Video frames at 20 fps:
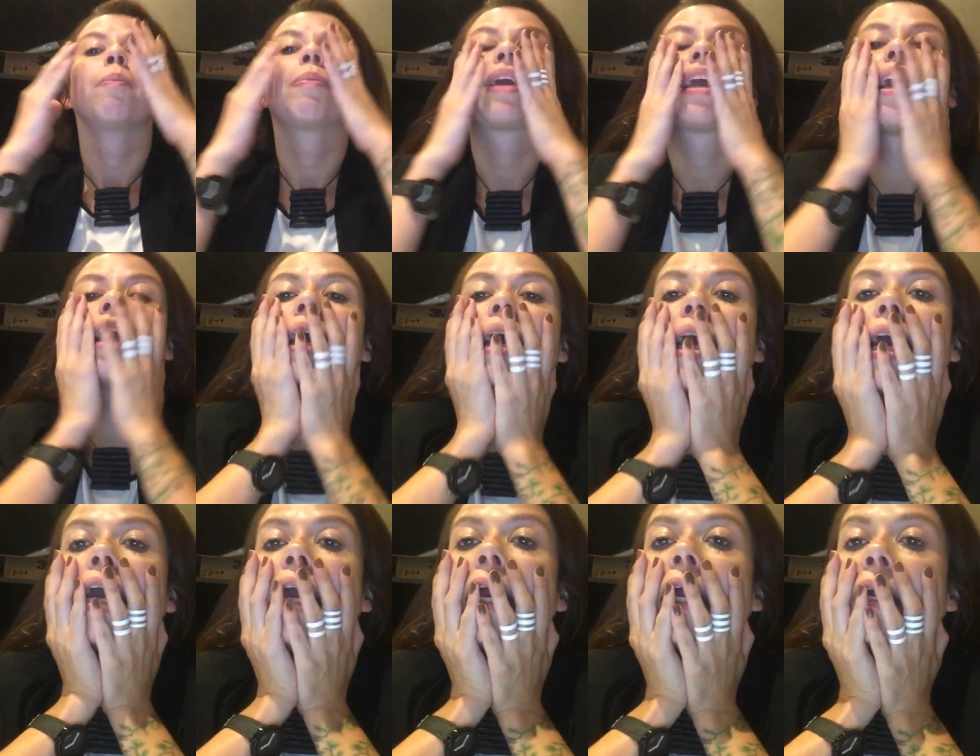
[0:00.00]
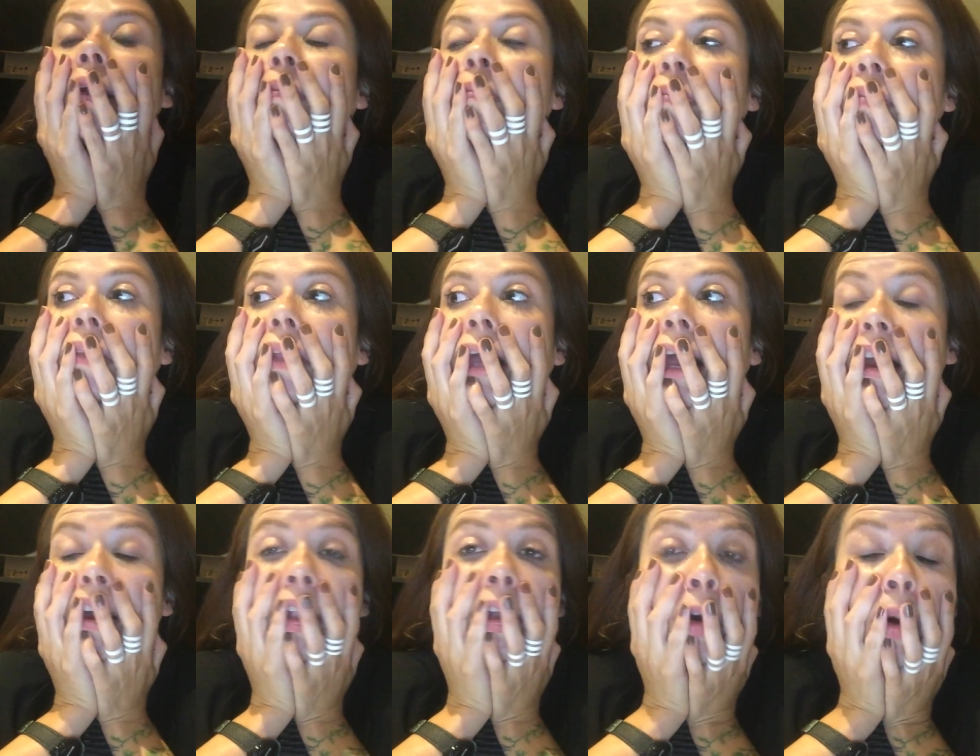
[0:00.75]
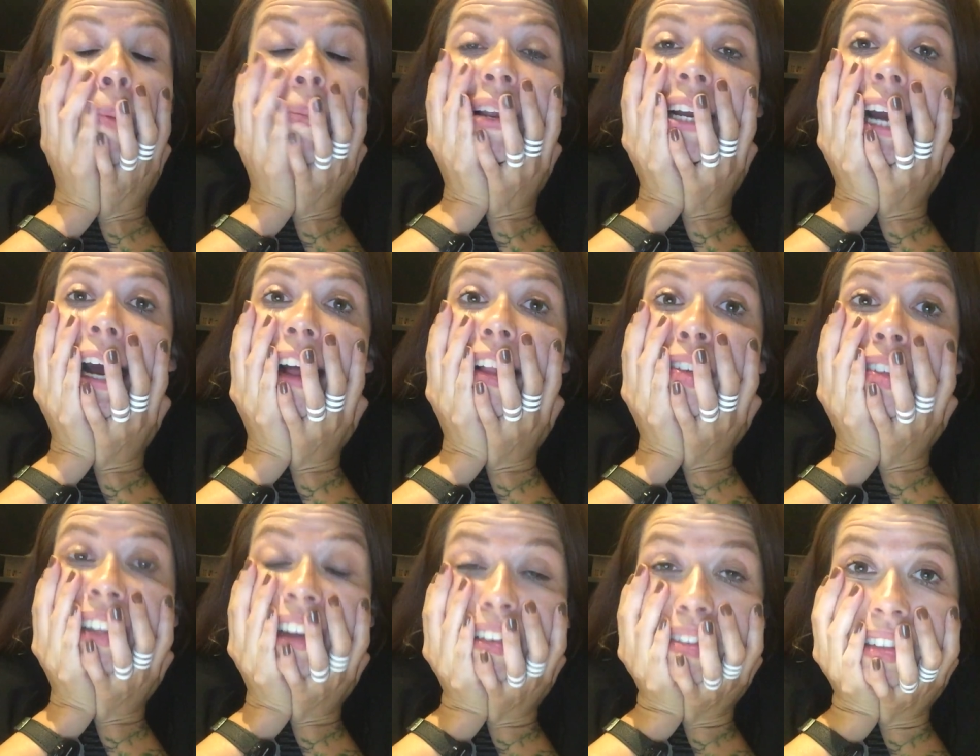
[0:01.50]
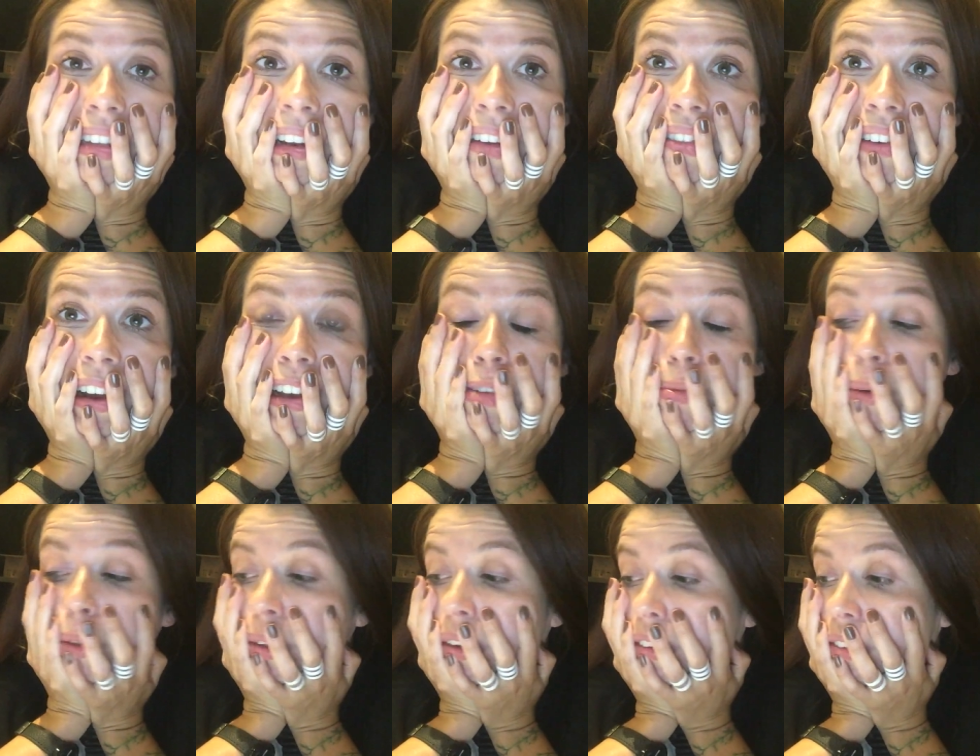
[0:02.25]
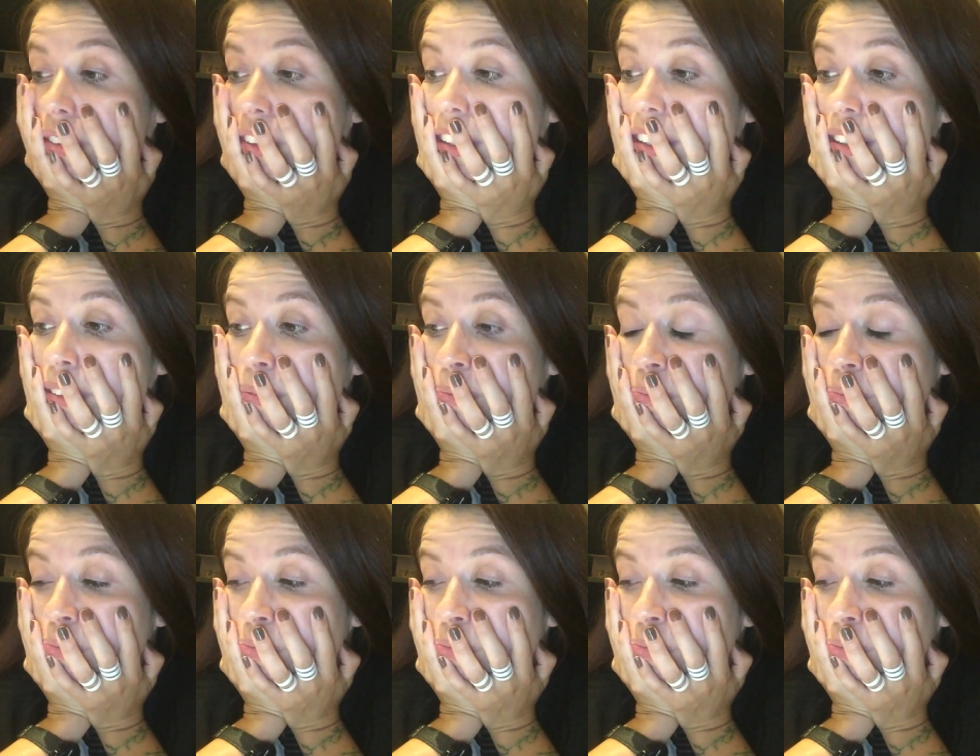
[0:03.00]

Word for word: Que é complicado, né? Você levar isso pra tua vida.